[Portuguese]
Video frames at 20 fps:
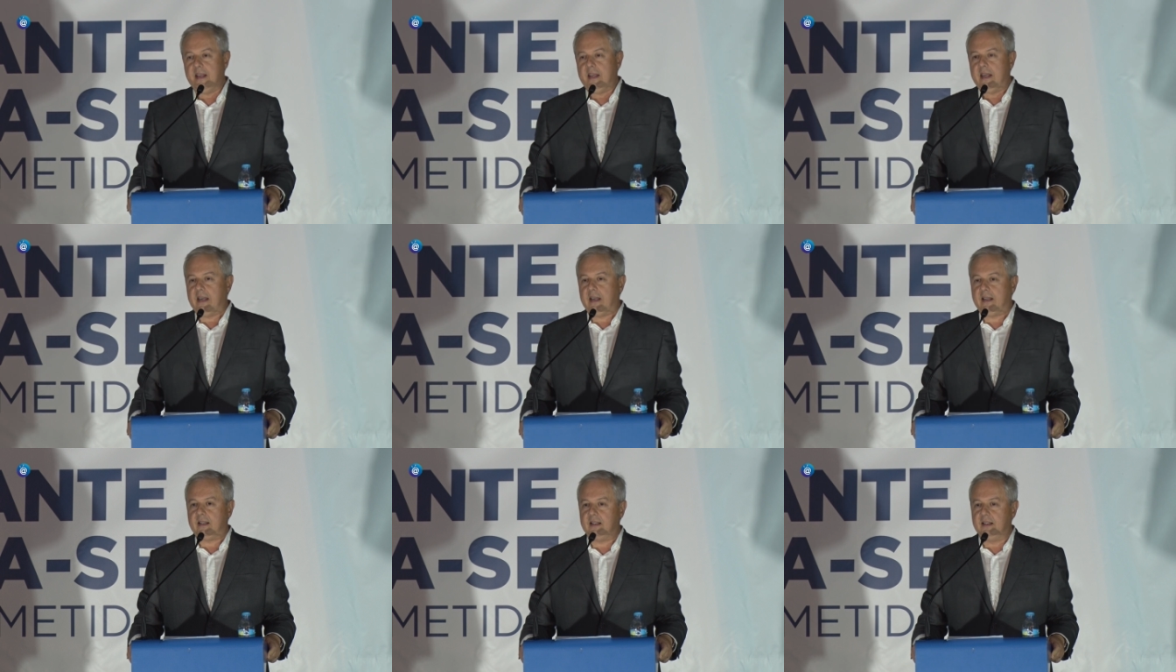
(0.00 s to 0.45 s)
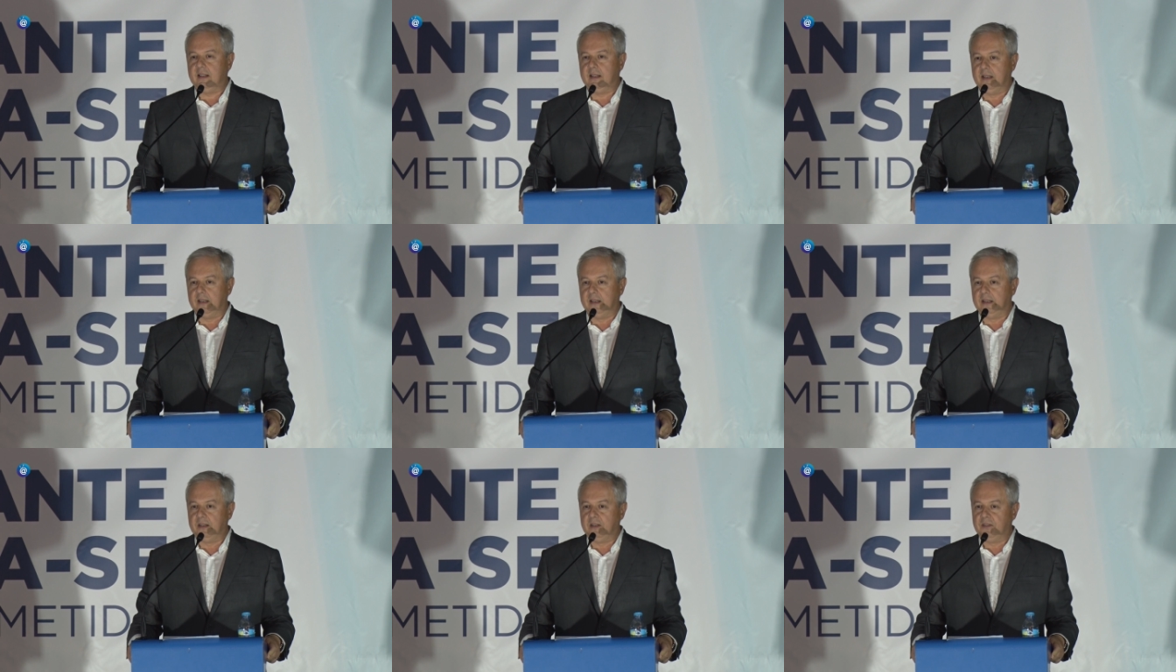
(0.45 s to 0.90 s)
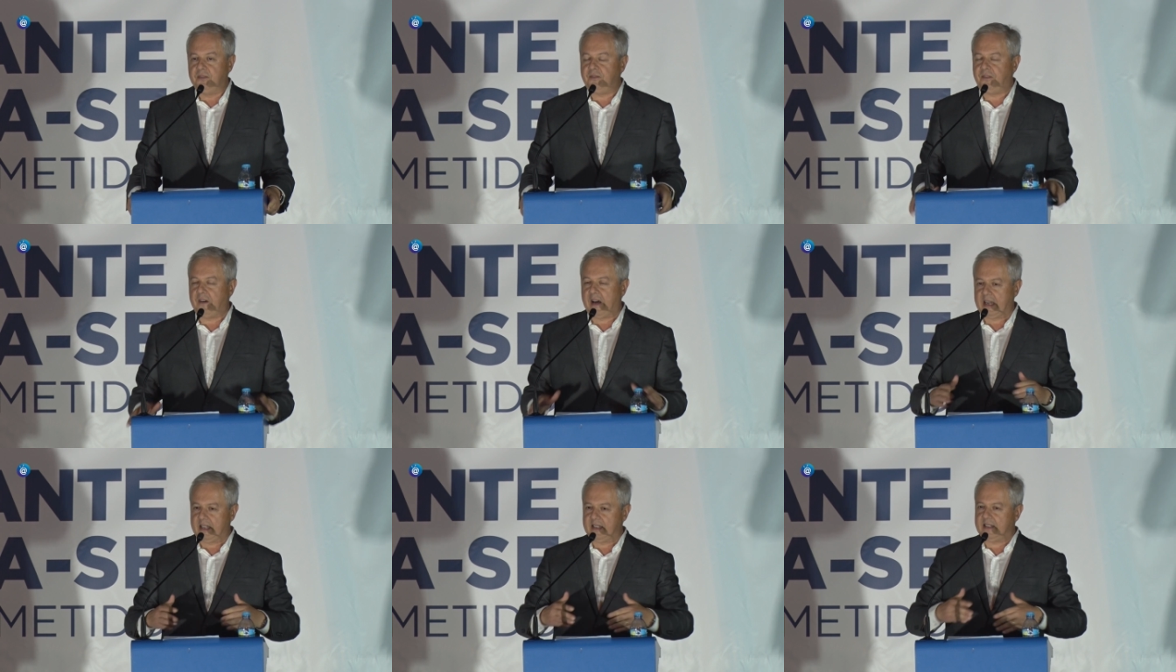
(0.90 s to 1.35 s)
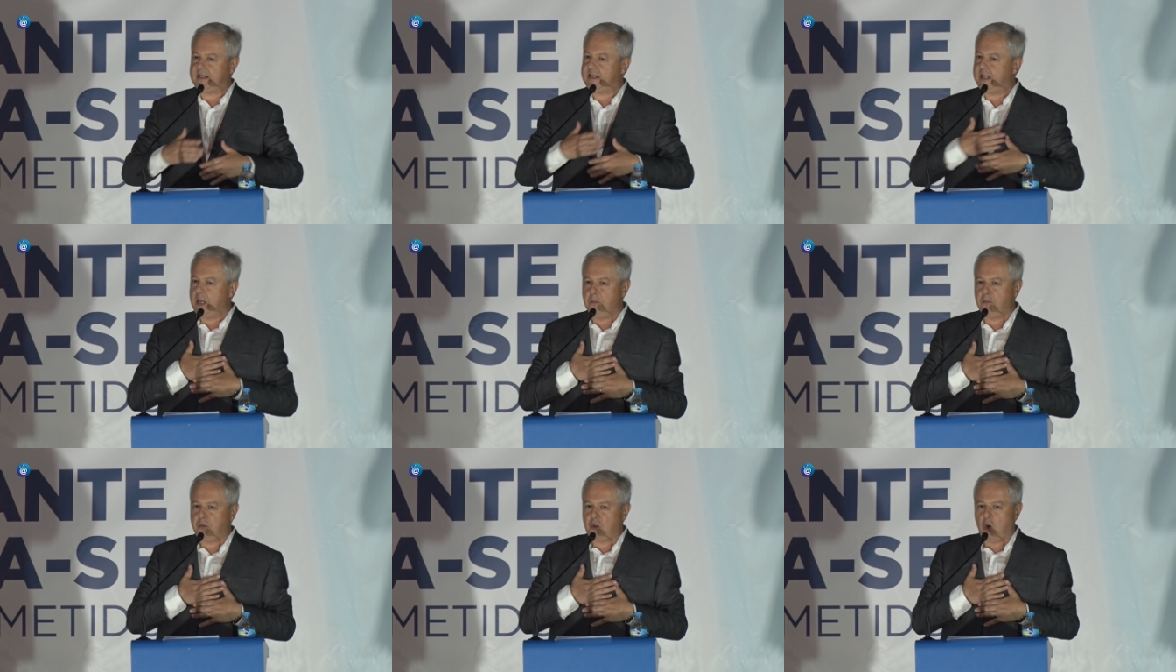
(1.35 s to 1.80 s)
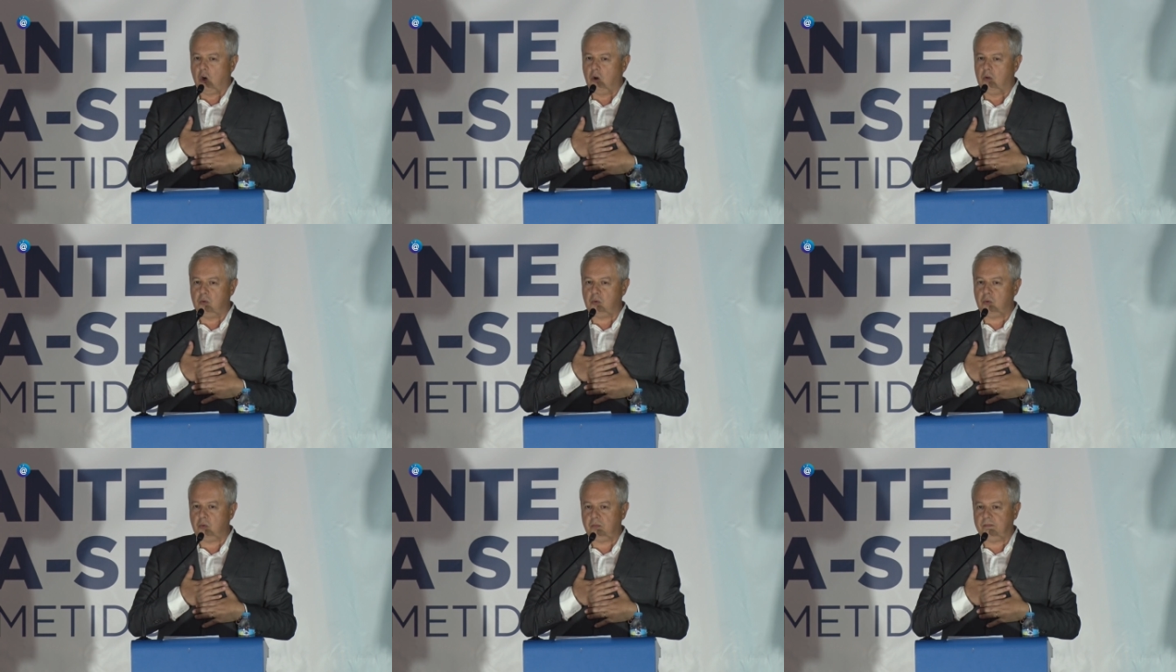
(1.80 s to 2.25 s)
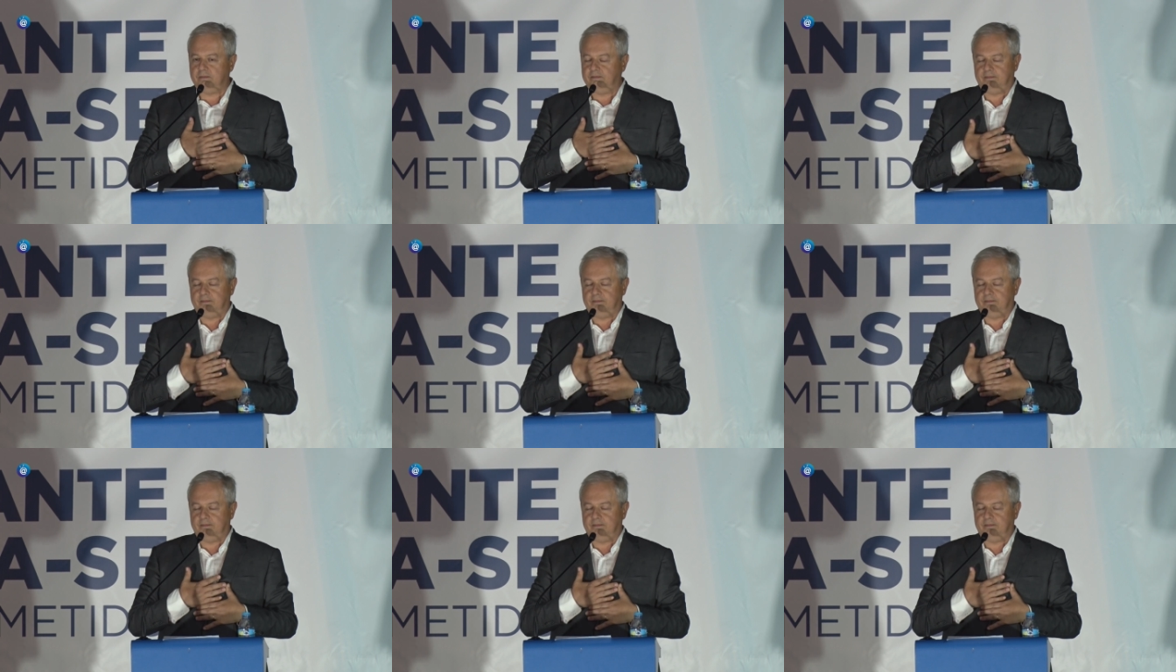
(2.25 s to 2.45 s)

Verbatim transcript: e que fala sempre com